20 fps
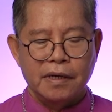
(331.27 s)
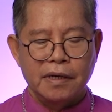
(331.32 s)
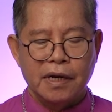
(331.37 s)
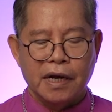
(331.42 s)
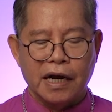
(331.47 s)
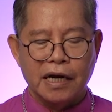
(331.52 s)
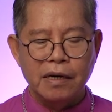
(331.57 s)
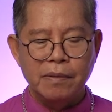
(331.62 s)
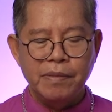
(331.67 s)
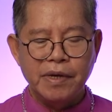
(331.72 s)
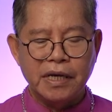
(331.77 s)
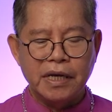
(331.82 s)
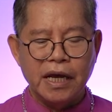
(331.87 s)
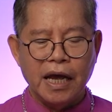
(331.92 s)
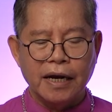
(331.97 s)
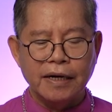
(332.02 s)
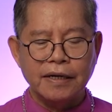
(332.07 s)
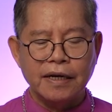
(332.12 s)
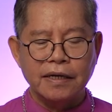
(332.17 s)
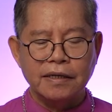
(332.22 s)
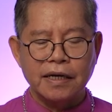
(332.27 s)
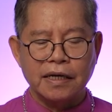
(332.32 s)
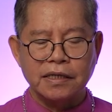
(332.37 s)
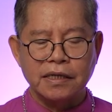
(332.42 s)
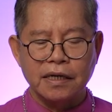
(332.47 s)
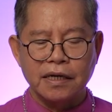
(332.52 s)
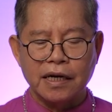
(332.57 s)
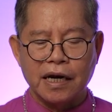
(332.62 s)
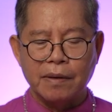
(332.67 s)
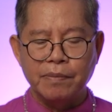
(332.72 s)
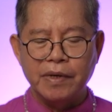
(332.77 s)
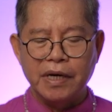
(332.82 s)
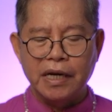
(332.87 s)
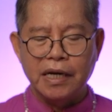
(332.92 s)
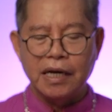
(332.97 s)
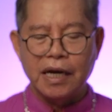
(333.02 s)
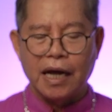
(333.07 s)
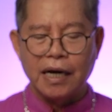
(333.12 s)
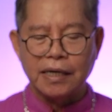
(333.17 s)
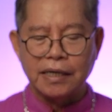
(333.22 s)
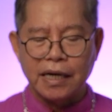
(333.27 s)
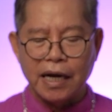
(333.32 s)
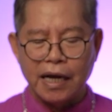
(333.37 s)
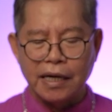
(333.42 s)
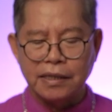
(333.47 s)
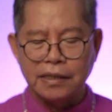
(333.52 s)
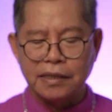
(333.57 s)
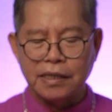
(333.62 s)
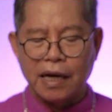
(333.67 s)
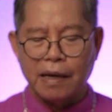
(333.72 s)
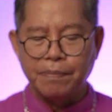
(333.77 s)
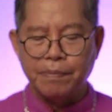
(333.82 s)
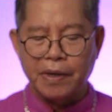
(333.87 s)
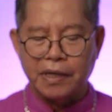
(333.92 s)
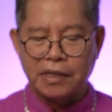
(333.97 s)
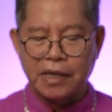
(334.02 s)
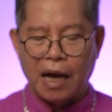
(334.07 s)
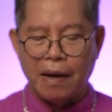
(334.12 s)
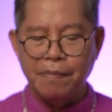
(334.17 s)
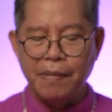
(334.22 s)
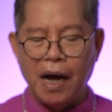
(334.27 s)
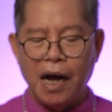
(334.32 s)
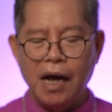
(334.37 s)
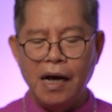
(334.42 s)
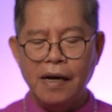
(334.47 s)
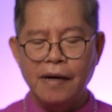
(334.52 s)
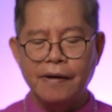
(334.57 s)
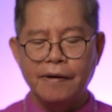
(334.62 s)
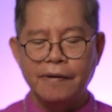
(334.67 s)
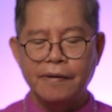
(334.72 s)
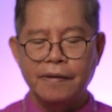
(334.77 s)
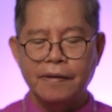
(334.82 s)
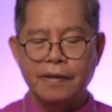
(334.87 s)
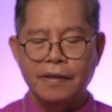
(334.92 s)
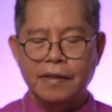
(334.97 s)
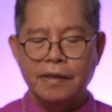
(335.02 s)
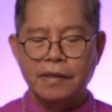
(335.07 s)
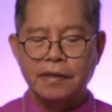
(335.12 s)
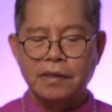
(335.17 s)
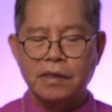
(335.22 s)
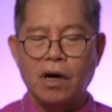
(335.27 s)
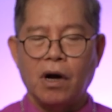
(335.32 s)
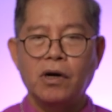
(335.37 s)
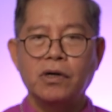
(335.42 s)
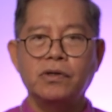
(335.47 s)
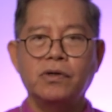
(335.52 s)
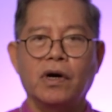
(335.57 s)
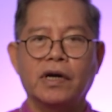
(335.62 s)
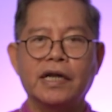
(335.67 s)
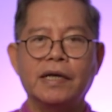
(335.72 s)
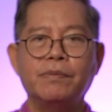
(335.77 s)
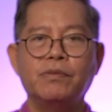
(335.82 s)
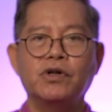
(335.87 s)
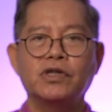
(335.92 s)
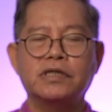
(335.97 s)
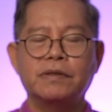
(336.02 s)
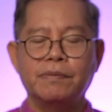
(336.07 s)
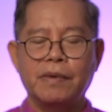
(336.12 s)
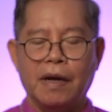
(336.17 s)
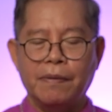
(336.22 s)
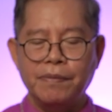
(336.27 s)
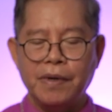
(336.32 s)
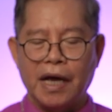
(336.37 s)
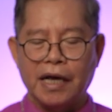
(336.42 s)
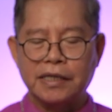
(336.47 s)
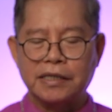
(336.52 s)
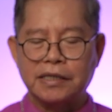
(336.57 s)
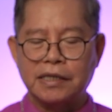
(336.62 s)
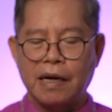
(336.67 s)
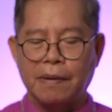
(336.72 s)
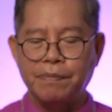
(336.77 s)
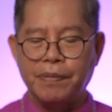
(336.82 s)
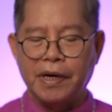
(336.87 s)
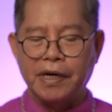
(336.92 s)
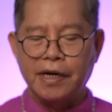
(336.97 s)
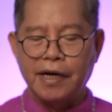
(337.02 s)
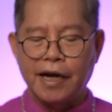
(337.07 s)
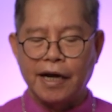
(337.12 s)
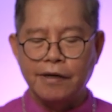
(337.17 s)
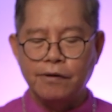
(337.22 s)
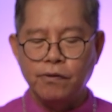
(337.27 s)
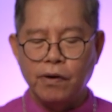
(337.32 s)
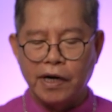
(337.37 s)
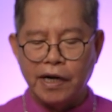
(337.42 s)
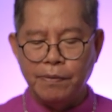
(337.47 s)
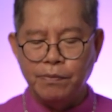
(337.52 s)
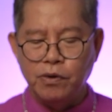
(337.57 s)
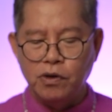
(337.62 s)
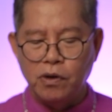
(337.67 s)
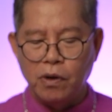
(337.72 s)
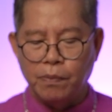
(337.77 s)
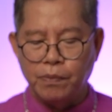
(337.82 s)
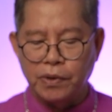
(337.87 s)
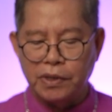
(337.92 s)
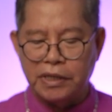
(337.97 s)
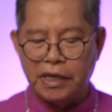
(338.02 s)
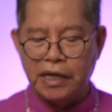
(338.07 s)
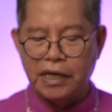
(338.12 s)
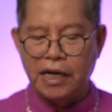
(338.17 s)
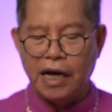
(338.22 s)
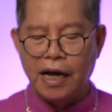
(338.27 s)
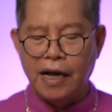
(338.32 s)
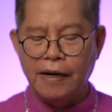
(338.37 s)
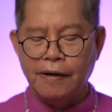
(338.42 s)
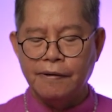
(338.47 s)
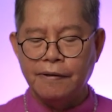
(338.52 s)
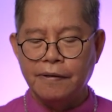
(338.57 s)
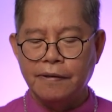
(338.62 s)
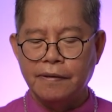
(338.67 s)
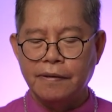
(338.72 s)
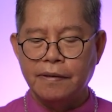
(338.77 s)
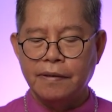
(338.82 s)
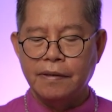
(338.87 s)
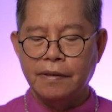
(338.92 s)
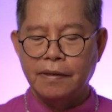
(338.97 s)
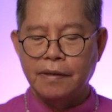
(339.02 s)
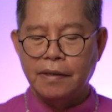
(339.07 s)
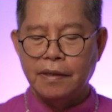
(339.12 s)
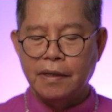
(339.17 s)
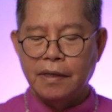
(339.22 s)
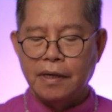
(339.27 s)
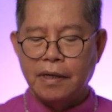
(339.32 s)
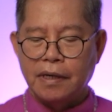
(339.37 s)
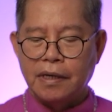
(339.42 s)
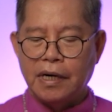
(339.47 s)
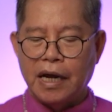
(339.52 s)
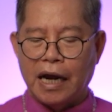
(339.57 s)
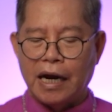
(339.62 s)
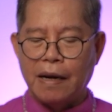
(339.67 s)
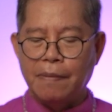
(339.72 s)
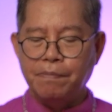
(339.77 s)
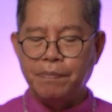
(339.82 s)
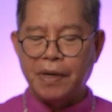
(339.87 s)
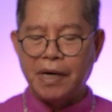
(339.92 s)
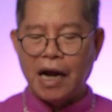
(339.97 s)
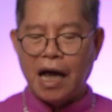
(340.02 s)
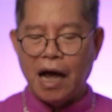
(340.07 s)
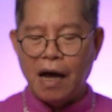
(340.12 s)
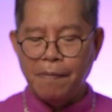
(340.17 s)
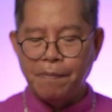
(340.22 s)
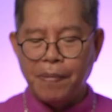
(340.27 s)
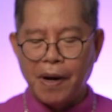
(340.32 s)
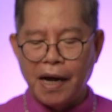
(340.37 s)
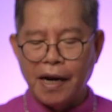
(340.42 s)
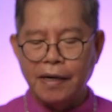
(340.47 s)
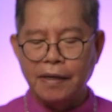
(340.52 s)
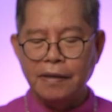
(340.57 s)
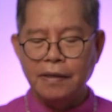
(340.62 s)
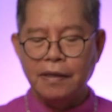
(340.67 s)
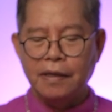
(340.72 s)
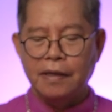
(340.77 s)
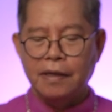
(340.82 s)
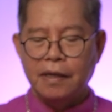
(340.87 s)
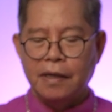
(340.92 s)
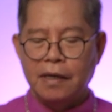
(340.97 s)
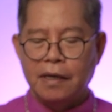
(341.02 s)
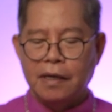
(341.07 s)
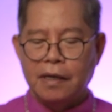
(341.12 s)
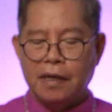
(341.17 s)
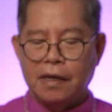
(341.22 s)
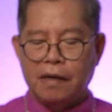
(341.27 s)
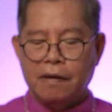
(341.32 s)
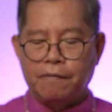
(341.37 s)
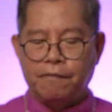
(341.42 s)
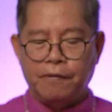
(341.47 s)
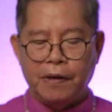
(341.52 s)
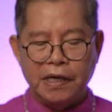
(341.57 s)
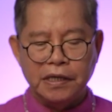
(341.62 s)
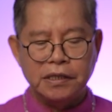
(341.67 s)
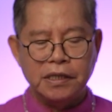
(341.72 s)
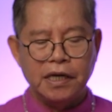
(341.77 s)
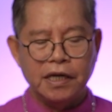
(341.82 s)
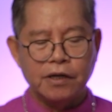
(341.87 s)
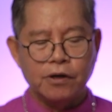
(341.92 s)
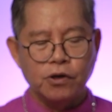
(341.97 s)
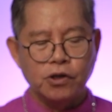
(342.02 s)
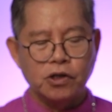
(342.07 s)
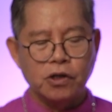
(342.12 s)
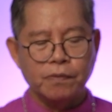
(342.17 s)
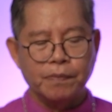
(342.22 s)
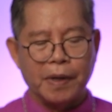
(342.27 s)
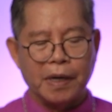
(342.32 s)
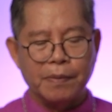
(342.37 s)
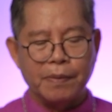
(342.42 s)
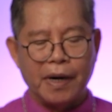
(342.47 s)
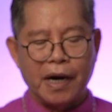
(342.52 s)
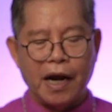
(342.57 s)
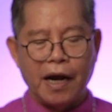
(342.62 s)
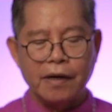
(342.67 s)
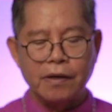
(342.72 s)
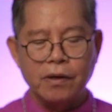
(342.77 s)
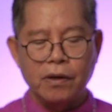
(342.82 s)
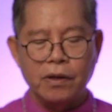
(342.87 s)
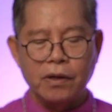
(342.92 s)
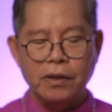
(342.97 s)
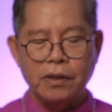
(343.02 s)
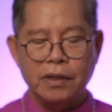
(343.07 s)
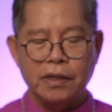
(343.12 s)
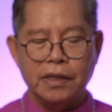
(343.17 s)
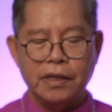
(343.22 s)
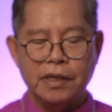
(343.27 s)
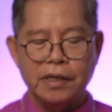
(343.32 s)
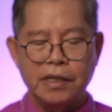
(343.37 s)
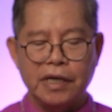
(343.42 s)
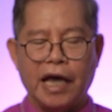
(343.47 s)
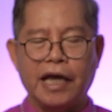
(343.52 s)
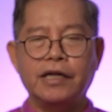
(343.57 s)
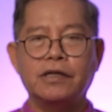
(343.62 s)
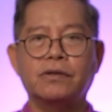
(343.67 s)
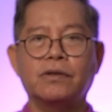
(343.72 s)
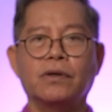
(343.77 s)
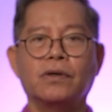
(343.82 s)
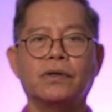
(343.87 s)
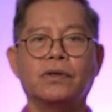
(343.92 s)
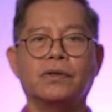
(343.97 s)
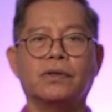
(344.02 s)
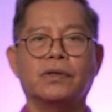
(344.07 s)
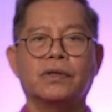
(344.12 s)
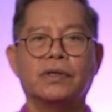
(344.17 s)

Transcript: Dengan demikian kita segera meninggalkan tahap pertama tahun 2019 sampai dengan 2023 dalam penahapan visi Kuskupan Manado yaitu